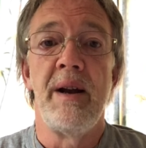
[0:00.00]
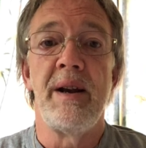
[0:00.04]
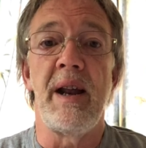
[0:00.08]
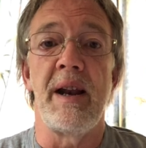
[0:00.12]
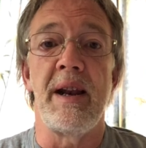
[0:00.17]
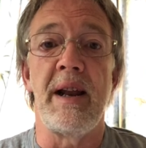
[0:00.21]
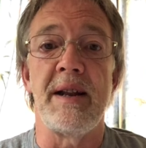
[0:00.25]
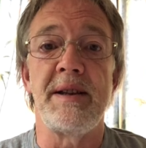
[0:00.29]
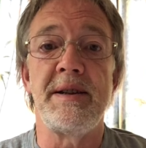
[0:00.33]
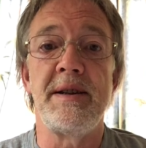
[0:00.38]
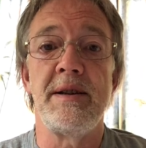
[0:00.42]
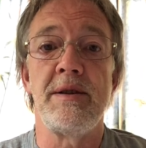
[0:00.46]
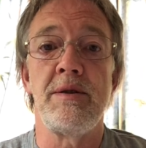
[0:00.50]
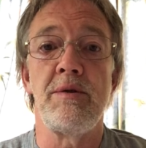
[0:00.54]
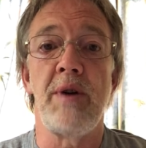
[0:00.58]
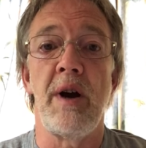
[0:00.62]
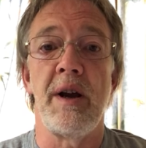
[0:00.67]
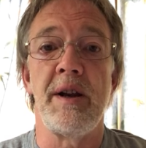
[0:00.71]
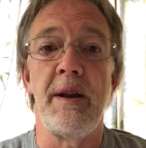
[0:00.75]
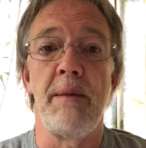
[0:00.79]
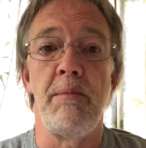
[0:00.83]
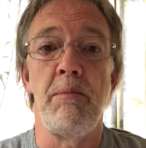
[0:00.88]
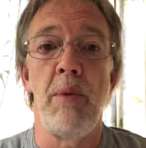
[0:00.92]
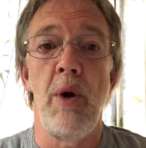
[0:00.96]
dann hat sie
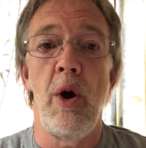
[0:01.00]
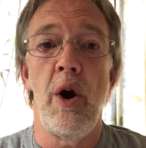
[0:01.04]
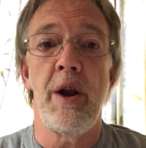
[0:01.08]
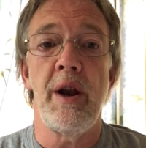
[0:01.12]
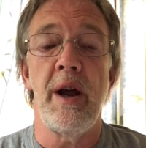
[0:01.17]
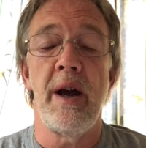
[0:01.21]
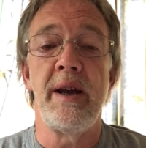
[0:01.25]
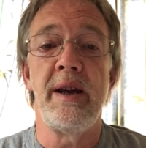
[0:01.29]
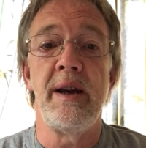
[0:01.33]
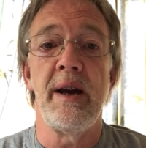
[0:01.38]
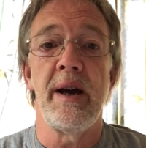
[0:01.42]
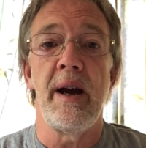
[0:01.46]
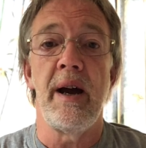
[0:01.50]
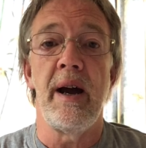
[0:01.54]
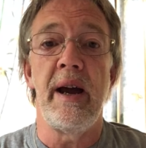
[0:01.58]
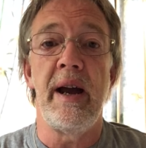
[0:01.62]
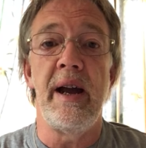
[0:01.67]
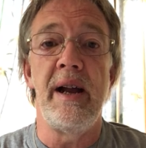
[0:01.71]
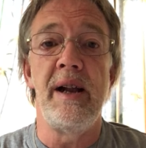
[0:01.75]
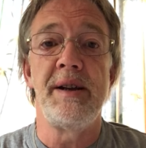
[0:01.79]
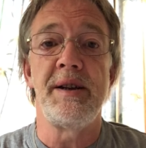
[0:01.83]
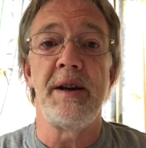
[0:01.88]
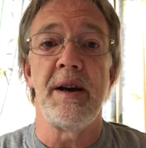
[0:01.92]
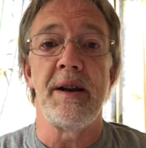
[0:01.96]
sogar den Mörder ihrer
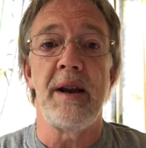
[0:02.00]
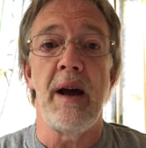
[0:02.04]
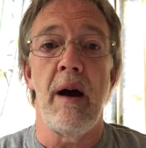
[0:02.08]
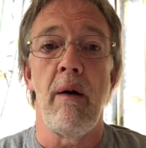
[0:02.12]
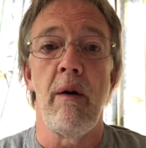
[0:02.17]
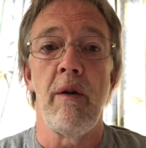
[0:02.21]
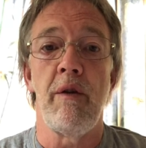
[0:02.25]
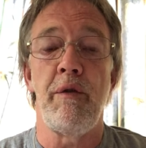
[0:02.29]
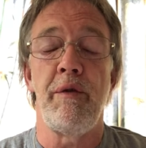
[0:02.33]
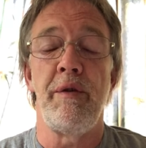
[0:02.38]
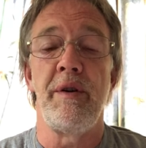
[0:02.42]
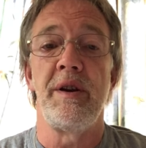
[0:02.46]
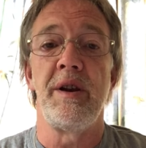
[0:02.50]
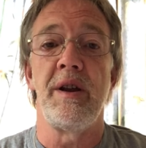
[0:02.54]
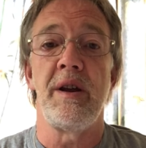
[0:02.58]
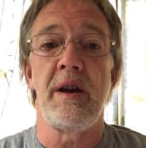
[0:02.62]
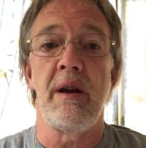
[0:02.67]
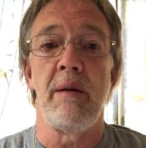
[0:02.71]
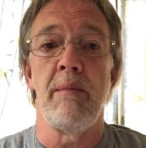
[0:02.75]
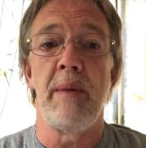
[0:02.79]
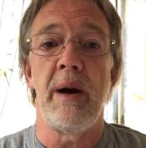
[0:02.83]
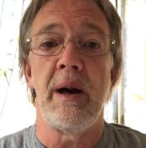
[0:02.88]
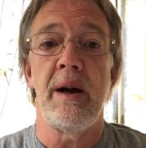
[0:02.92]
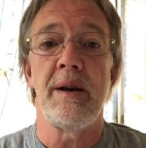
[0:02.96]
Eltern ausfindig
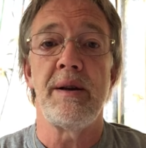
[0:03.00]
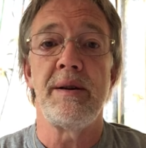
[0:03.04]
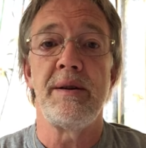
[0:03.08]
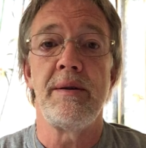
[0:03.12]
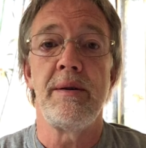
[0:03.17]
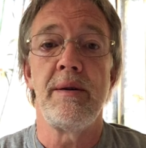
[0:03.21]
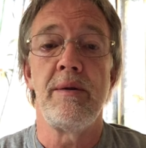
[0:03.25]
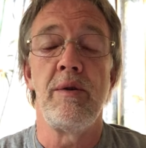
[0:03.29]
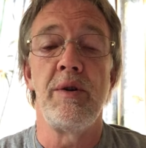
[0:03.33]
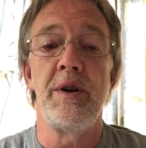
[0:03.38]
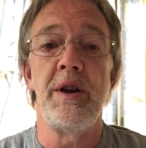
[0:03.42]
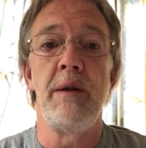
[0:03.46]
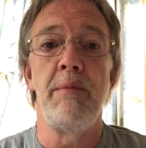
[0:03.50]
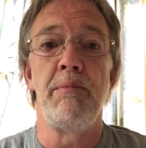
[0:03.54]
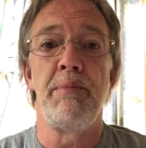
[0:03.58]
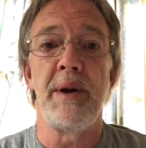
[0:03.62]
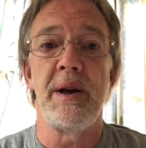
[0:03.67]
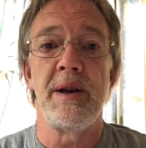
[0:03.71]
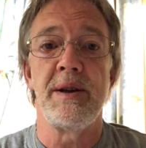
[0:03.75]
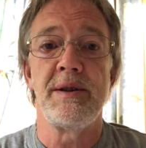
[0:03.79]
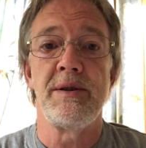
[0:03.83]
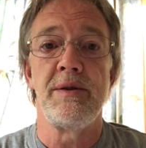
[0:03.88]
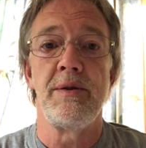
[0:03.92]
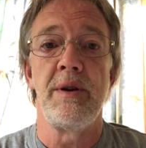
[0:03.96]
gemacht und ihm
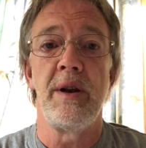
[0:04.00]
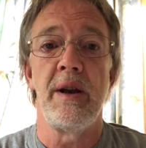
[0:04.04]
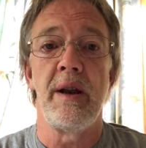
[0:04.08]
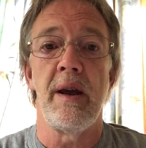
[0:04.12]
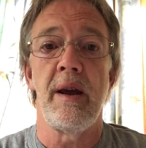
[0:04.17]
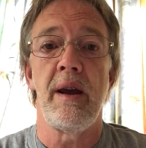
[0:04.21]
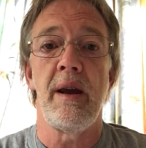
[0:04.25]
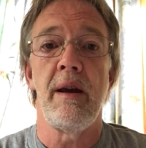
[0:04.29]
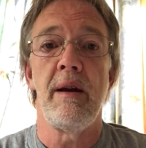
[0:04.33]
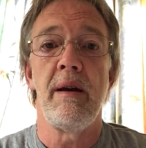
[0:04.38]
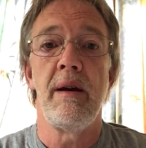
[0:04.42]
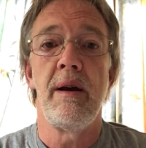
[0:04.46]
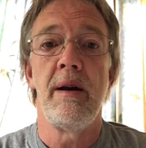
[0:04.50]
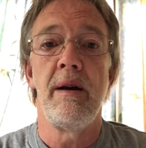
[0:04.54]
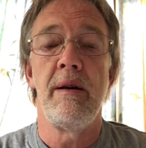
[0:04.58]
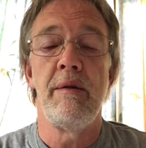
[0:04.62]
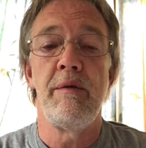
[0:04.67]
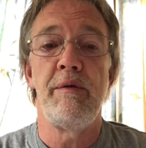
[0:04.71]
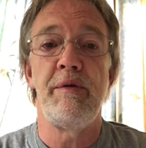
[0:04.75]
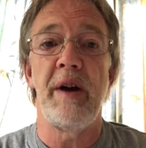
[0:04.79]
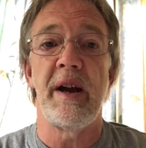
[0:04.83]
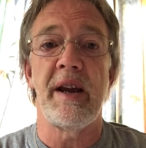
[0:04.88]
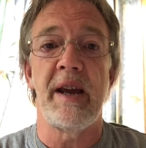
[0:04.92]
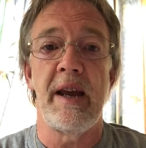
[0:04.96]
persönlich
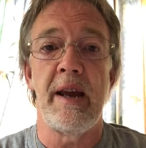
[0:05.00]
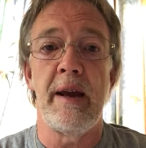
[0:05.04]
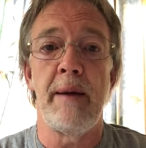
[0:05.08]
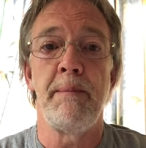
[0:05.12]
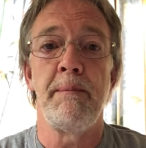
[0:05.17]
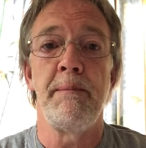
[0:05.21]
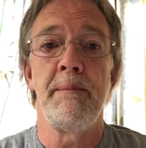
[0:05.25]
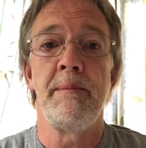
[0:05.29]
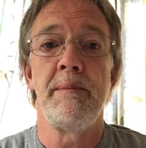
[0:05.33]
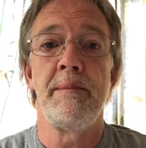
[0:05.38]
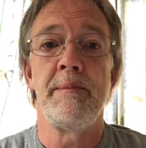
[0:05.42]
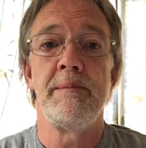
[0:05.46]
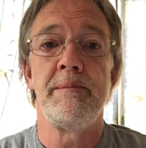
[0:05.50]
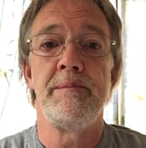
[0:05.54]
vergeben.